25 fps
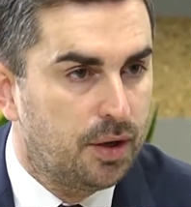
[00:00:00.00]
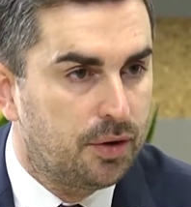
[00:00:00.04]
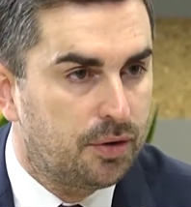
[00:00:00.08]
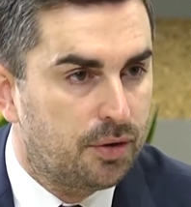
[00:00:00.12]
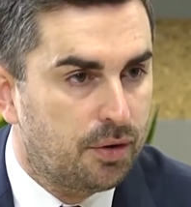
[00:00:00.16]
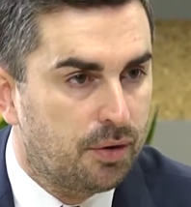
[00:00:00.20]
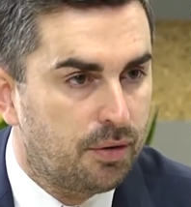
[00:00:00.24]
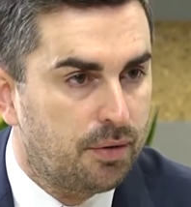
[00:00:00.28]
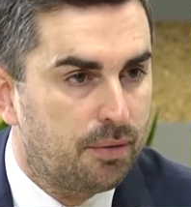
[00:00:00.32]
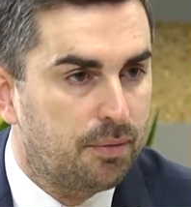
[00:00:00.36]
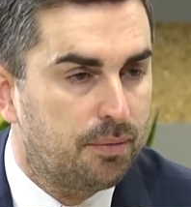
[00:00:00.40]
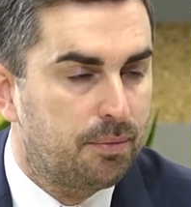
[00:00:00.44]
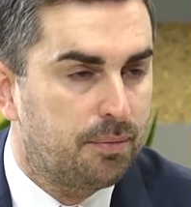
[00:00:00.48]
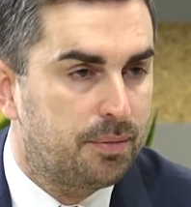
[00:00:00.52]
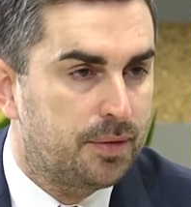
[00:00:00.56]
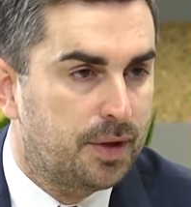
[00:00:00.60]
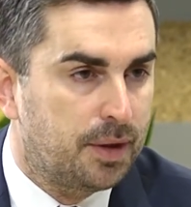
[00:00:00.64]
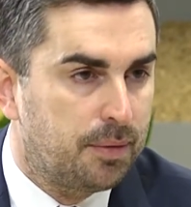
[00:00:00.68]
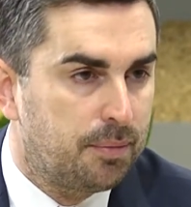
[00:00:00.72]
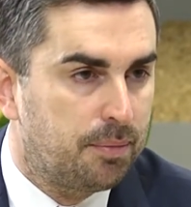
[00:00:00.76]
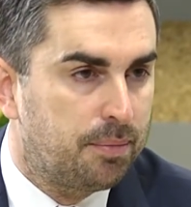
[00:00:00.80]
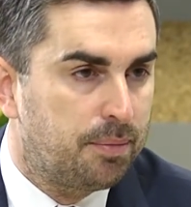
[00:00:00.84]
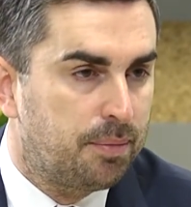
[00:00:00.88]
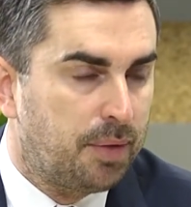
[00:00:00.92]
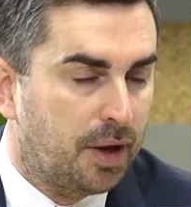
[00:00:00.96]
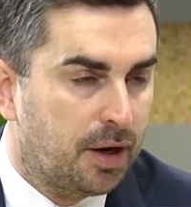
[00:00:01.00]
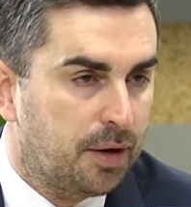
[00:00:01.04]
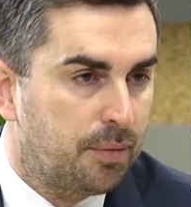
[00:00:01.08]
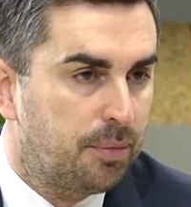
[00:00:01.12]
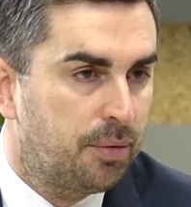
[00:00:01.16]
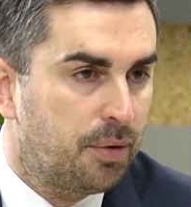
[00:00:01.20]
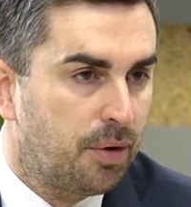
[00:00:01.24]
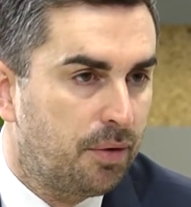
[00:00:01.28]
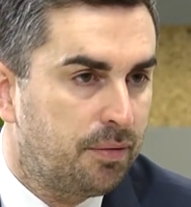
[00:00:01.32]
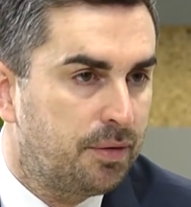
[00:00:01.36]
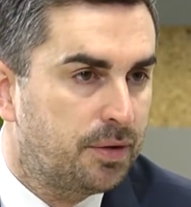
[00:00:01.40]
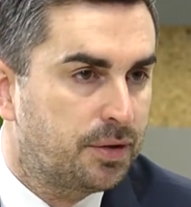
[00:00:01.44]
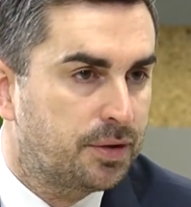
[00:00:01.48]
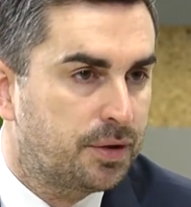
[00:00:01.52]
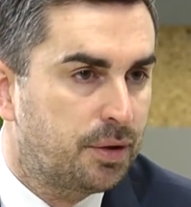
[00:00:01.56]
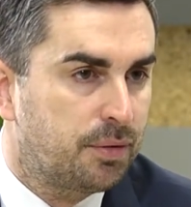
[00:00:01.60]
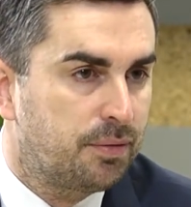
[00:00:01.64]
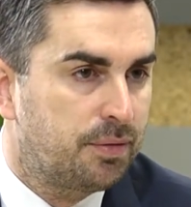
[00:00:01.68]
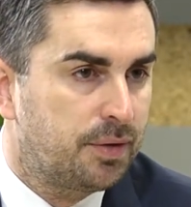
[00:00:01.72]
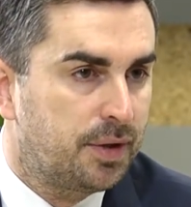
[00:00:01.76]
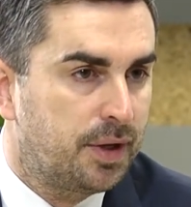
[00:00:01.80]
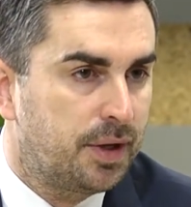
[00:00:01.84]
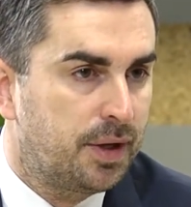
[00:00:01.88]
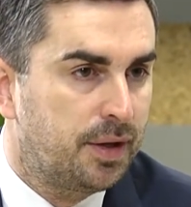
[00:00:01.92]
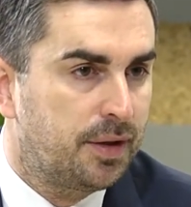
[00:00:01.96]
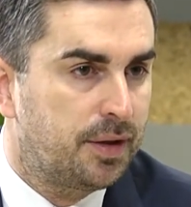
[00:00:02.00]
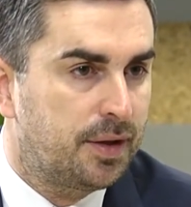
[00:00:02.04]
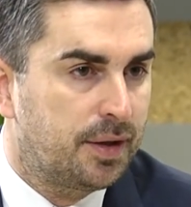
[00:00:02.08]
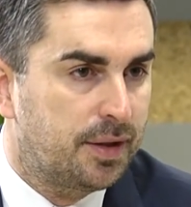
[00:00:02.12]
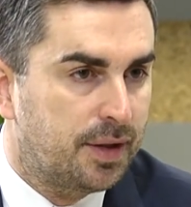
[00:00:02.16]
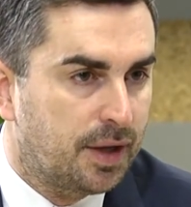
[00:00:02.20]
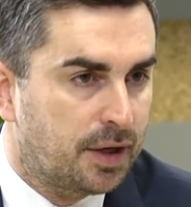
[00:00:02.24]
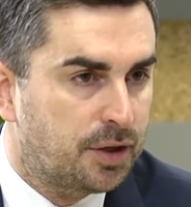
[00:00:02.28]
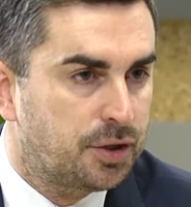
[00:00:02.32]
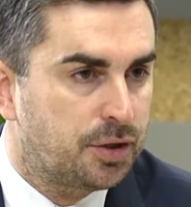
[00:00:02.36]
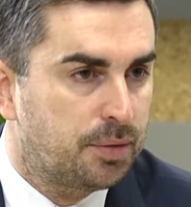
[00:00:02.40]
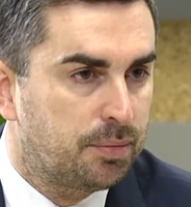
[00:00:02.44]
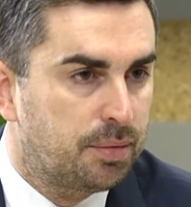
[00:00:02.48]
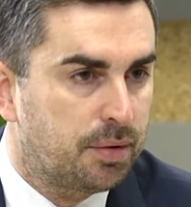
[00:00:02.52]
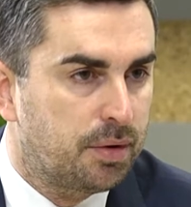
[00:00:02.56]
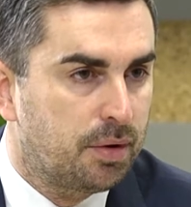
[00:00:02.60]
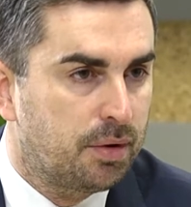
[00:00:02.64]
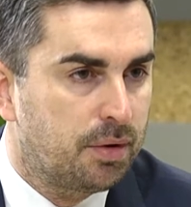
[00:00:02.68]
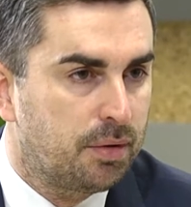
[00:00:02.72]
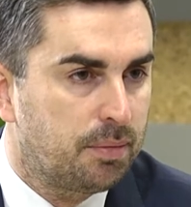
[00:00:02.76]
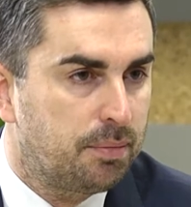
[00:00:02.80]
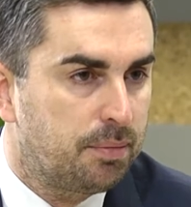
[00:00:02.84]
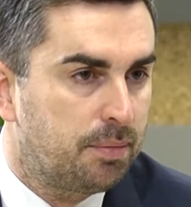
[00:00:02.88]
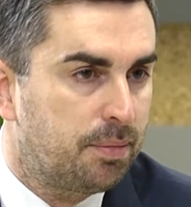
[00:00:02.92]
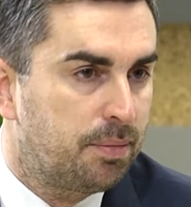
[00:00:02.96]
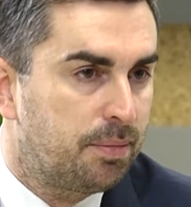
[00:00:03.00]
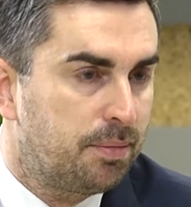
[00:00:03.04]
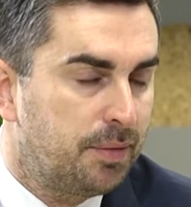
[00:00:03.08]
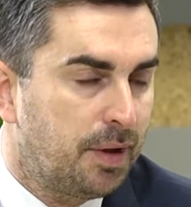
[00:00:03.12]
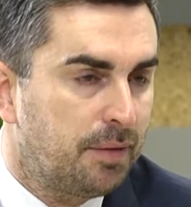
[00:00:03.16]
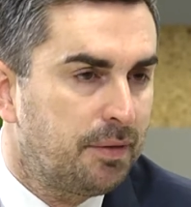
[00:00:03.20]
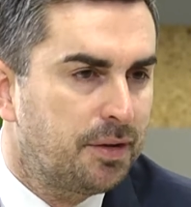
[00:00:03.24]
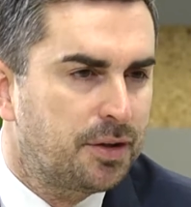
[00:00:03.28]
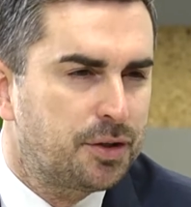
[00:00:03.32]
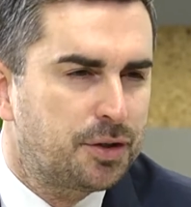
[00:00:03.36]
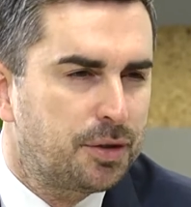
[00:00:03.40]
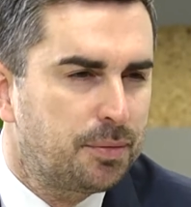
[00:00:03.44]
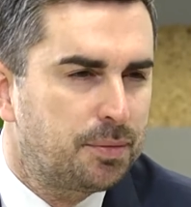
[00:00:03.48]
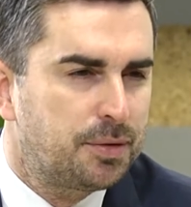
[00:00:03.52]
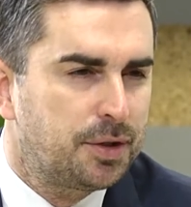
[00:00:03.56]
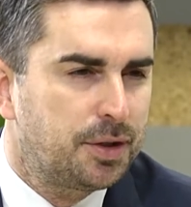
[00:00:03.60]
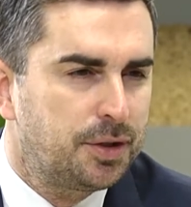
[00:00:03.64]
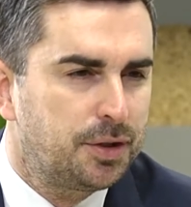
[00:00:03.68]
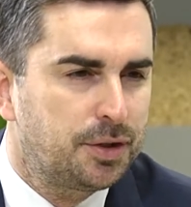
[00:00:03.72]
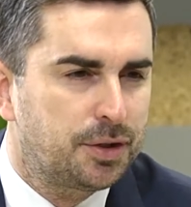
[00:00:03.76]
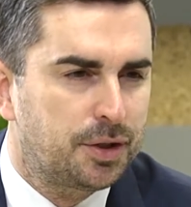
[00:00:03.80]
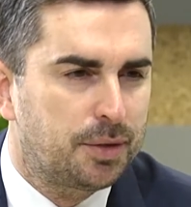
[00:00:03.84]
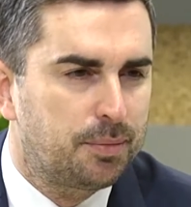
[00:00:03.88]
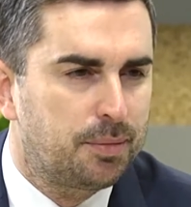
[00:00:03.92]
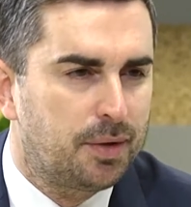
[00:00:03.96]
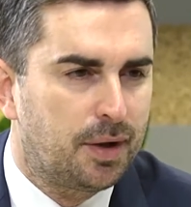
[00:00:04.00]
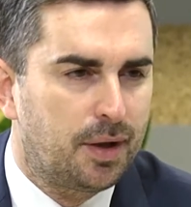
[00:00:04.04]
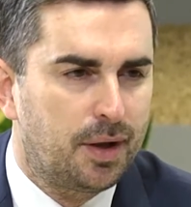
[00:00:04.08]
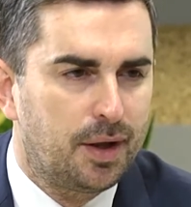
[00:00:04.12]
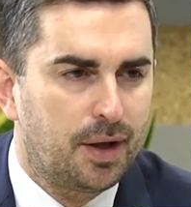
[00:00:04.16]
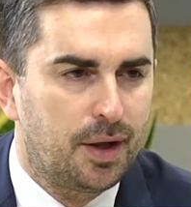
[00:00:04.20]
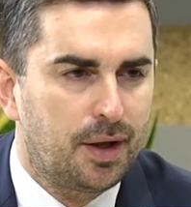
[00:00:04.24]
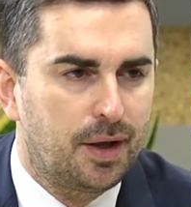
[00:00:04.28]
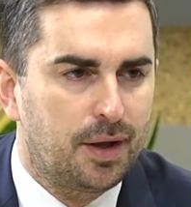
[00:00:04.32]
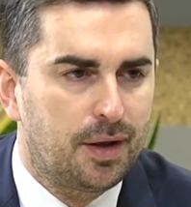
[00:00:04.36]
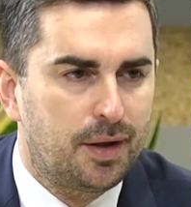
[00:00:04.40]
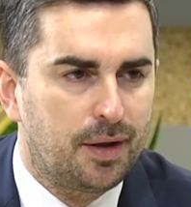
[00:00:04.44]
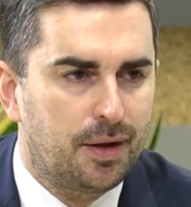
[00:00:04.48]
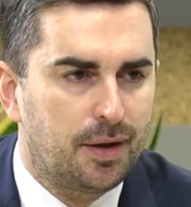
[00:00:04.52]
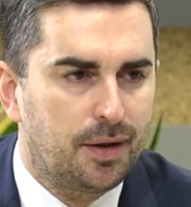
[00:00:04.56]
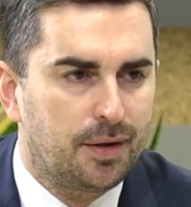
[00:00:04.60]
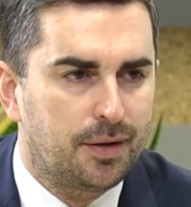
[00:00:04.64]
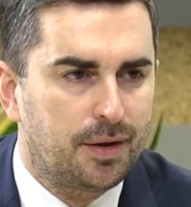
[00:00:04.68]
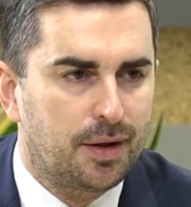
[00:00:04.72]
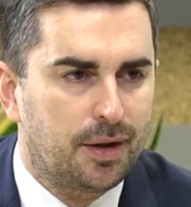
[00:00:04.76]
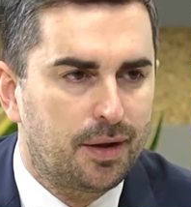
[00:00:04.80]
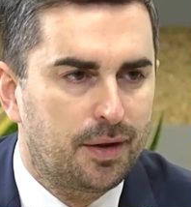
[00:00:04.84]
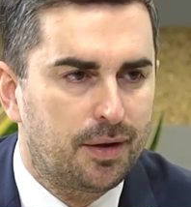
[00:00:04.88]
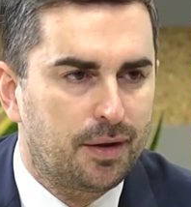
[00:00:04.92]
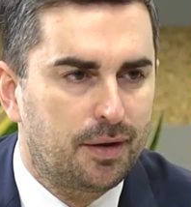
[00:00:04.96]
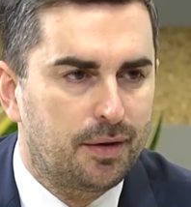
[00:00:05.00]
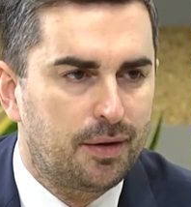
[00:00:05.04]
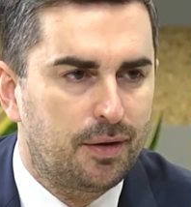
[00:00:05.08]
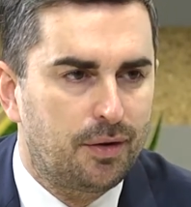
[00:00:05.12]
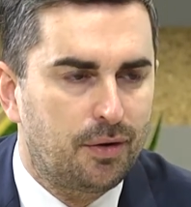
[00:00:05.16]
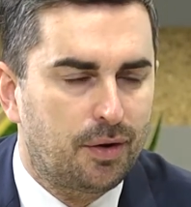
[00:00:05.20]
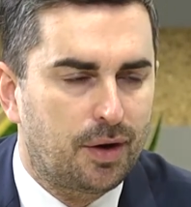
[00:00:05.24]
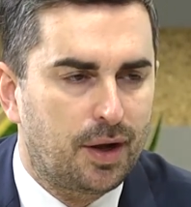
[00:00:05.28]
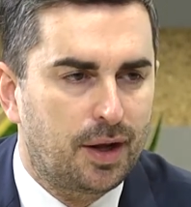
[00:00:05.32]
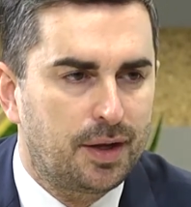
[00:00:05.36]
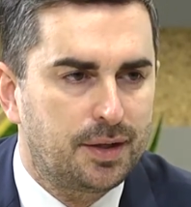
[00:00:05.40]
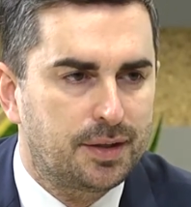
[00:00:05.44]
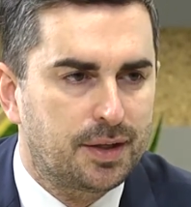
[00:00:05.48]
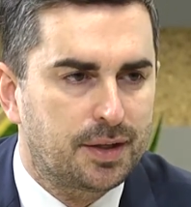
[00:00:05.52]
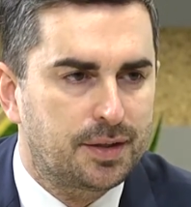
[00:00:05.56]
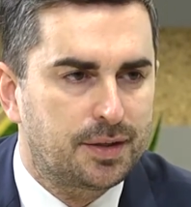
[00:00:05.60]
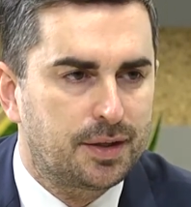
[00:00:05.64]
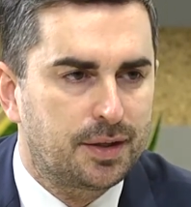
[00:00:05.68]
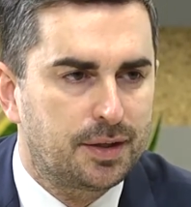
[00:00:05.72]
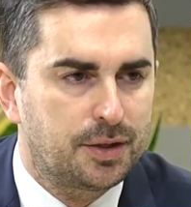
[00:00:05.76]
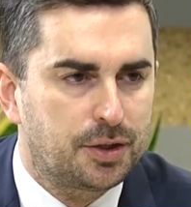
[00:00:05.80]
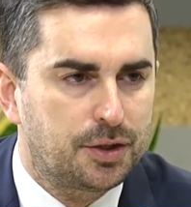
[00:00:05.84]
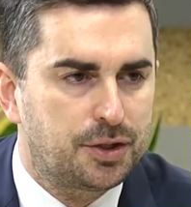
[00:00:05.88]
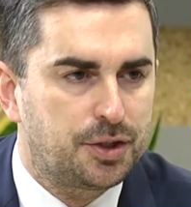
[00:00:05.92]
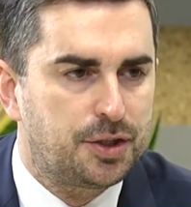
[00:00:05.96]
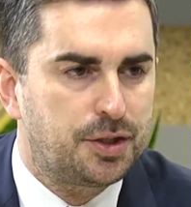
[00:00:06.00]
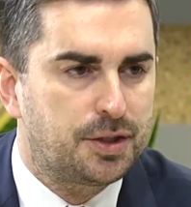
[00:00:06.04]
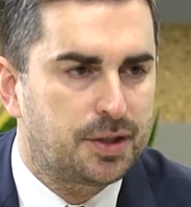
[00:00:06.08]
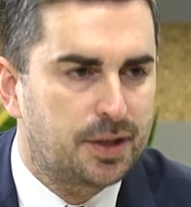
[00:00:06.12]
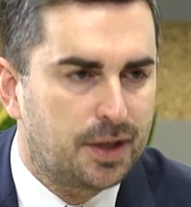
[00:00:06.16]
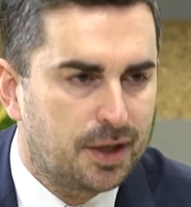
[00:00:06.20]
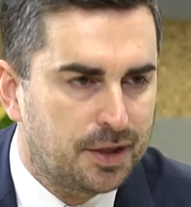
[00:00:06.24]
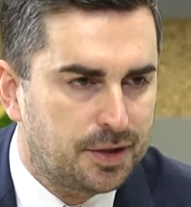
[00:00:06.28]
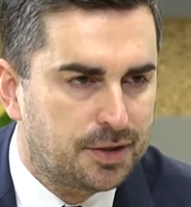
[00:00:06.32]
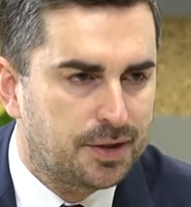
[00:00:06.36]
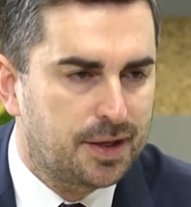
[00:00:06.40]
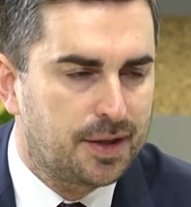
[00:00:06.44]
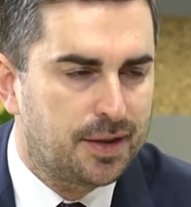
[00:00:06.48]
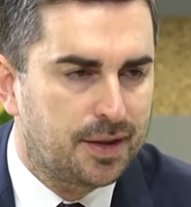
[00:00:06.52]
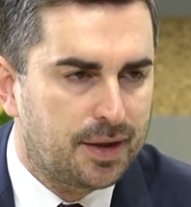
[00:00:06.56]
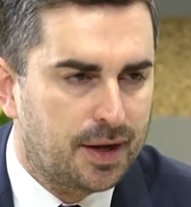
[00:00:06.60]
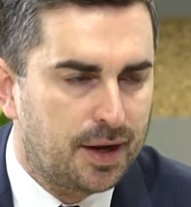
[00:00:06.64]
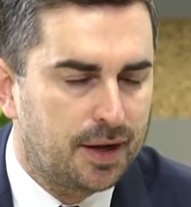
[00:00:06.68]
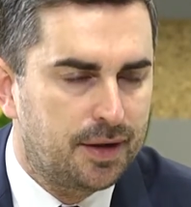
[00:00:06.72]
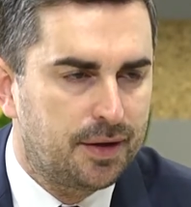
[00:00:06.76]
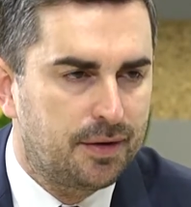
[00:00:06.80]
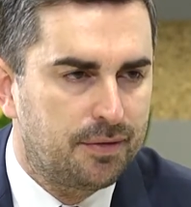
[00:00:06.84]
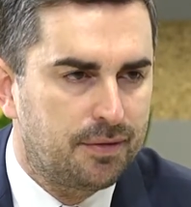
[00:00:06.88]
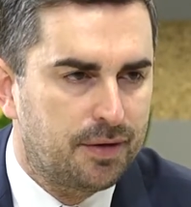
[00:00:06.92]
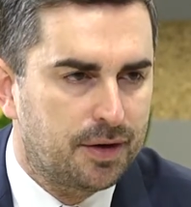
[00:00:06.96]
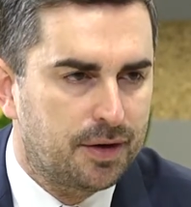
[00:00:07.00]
to ten park biurowy został wynajęty tak szybko, nawet szybciej niż chyba e, te lokalizacje ściśle centralne w